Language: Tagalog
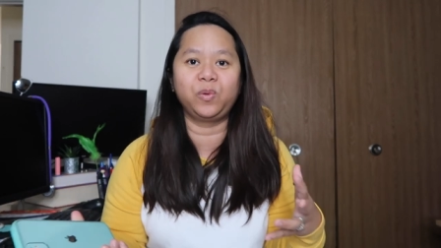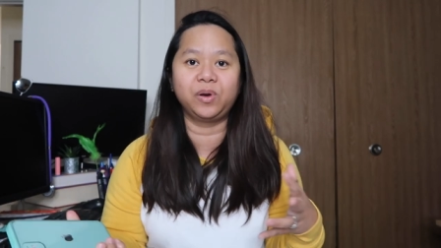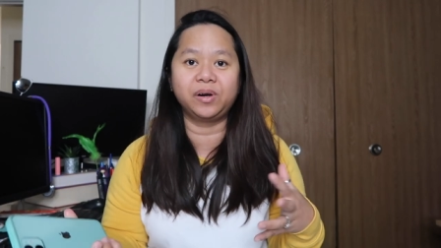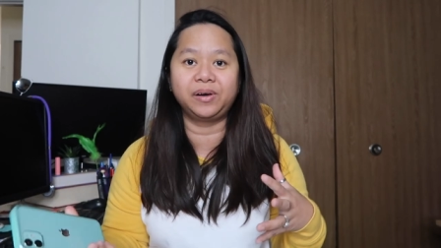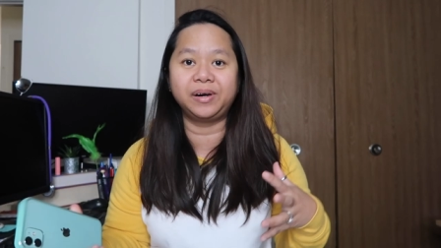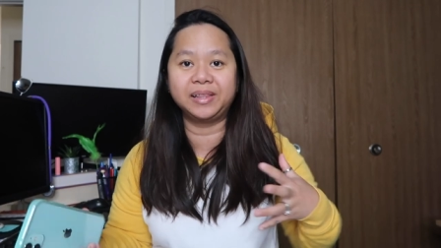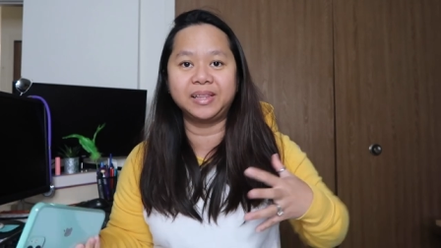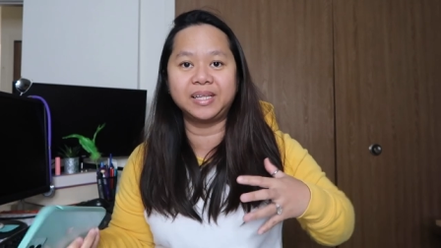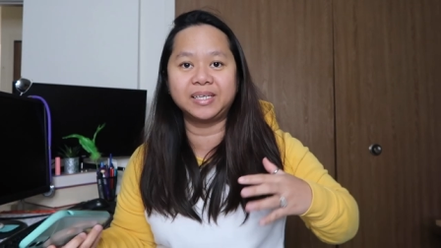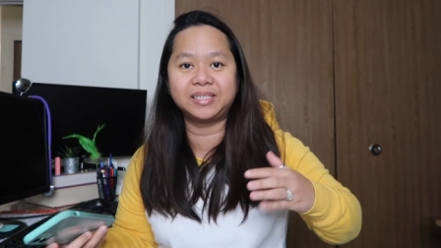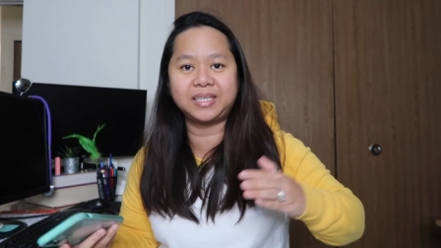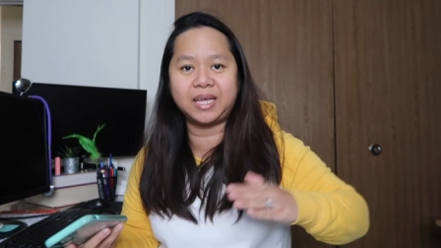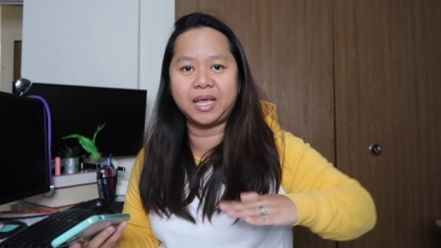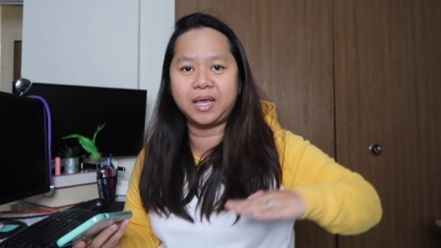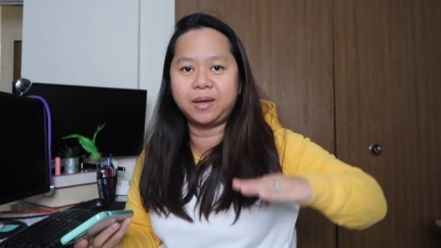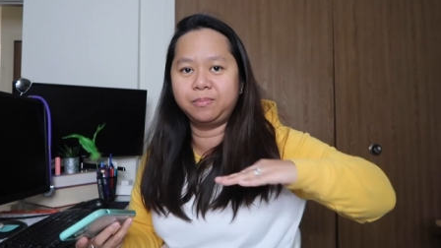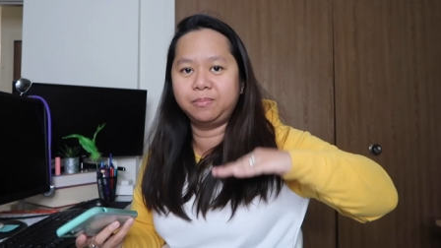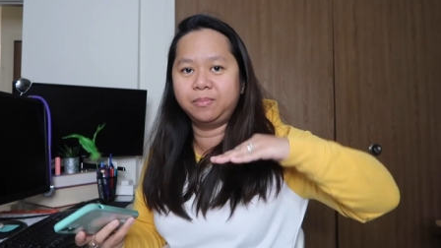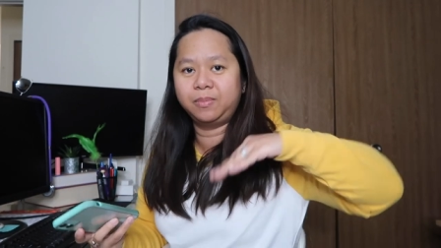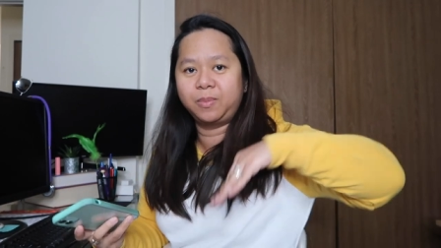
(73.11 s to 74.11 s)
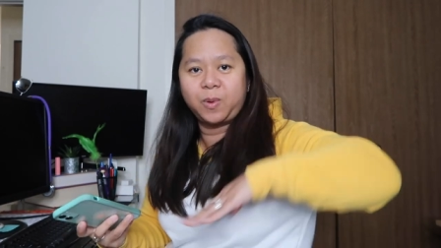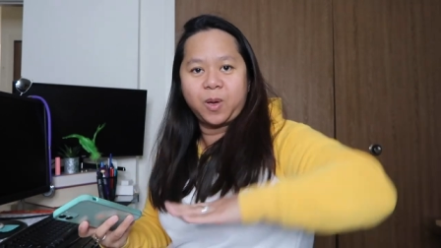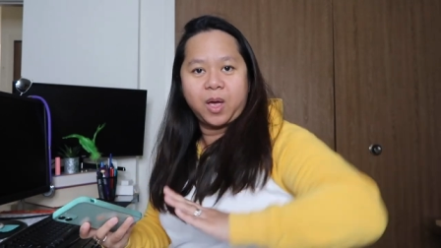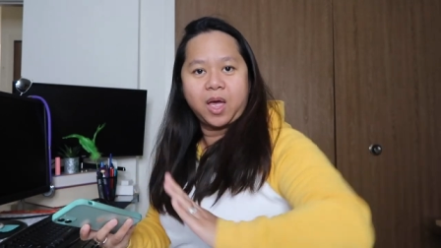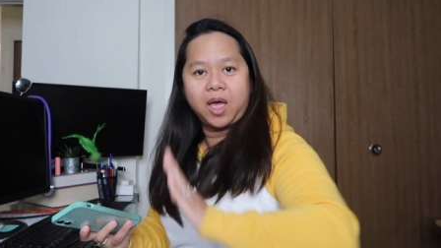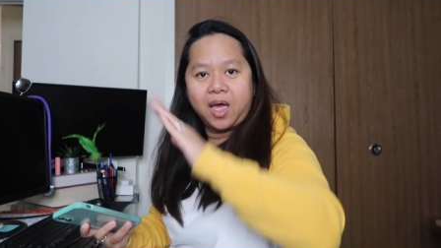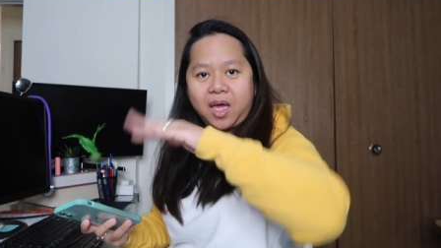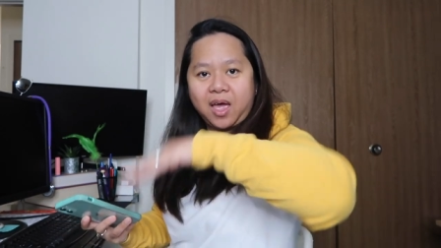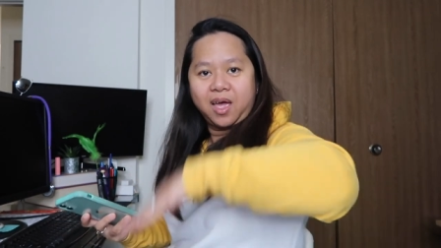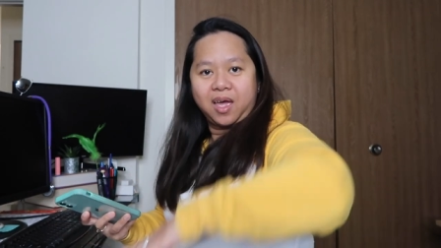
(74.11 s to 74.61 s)
we're in the same
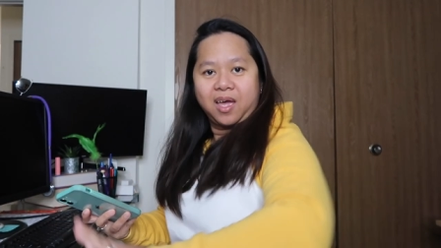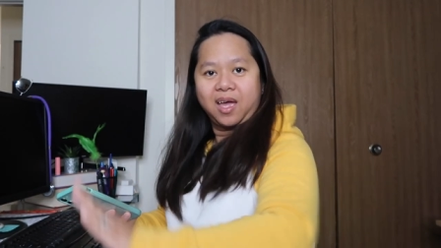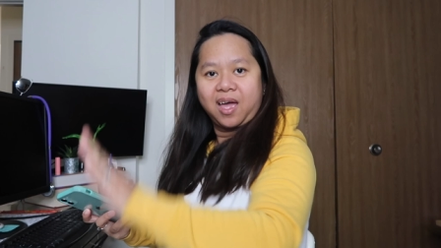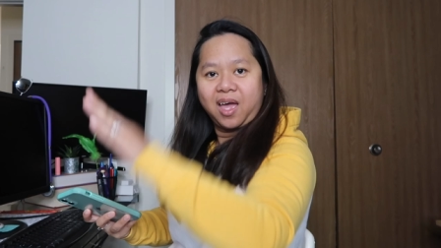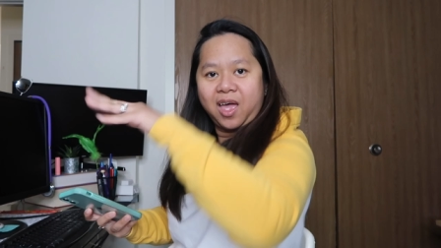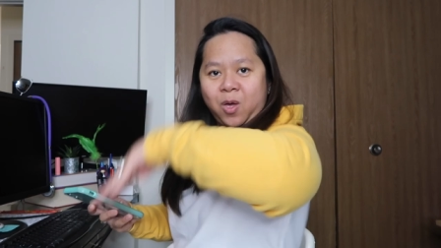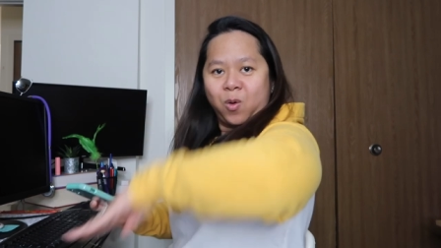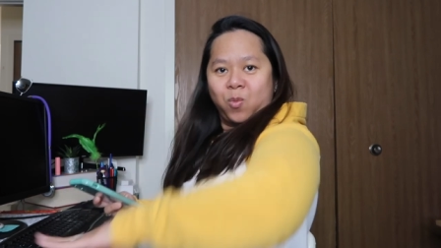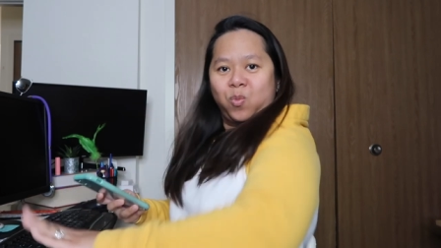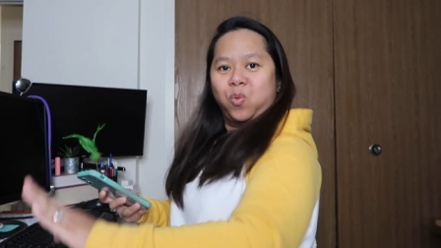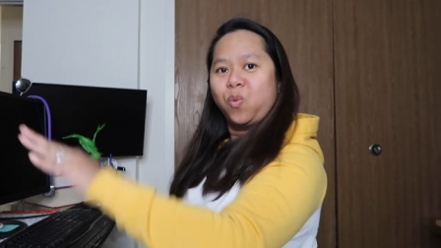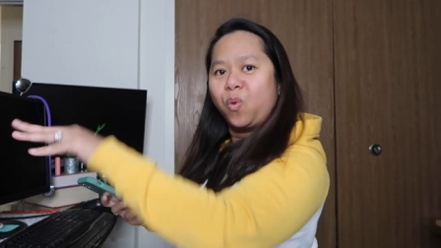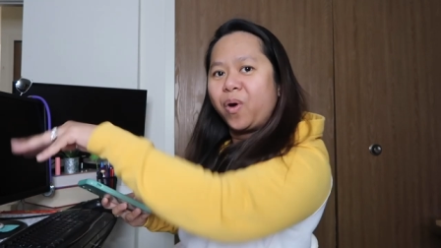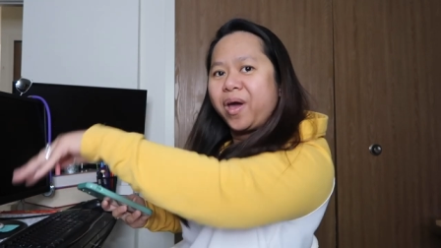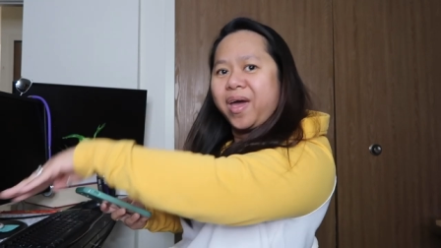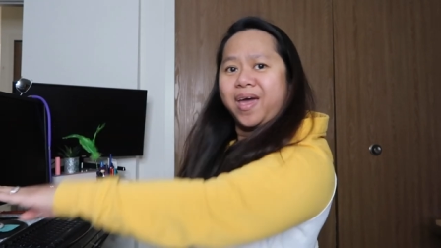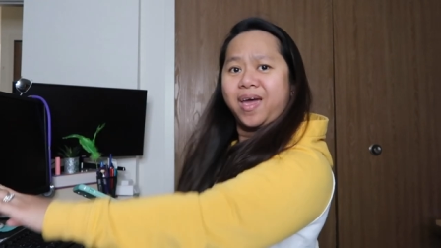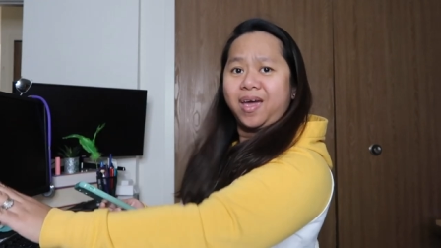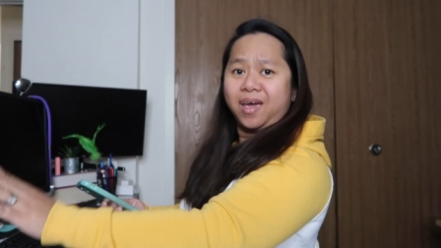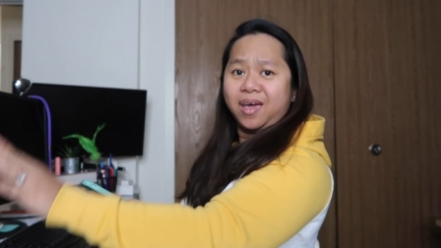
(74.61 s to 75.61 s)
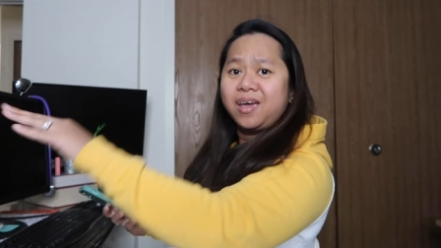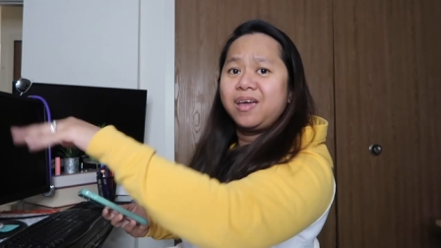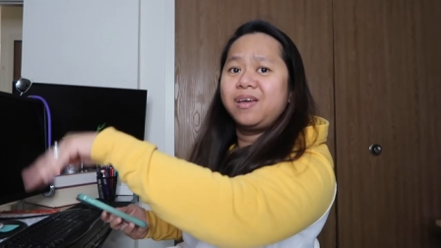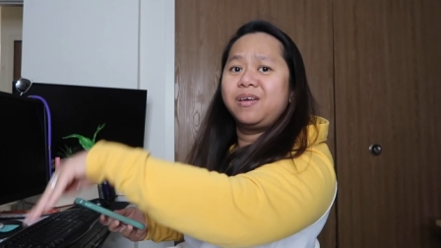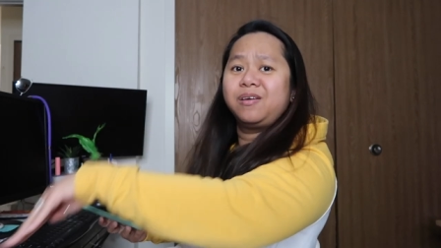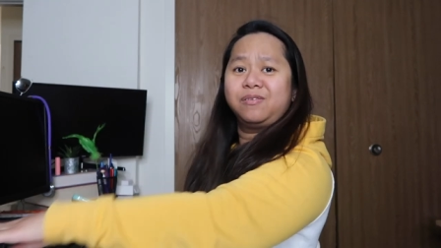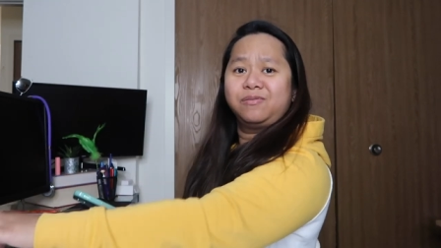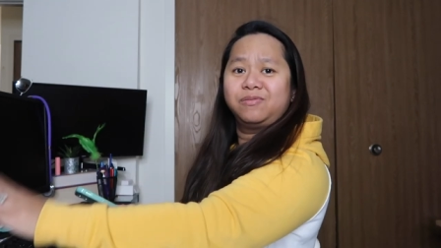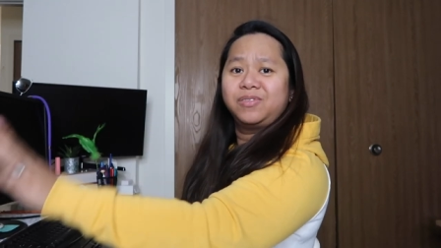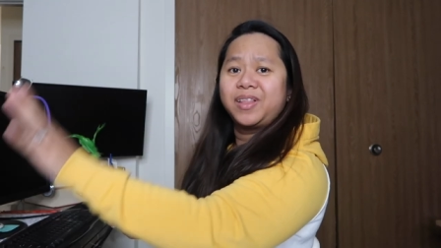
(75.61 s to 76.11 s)

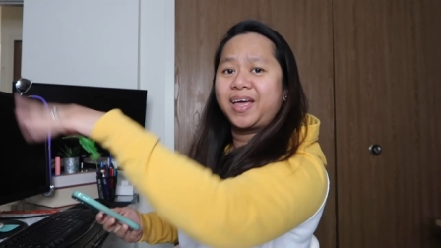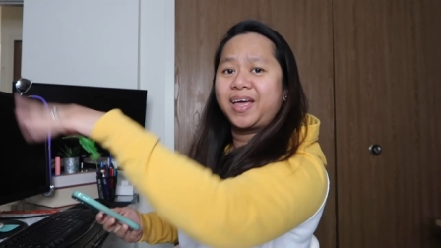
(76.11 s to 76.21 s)
wave.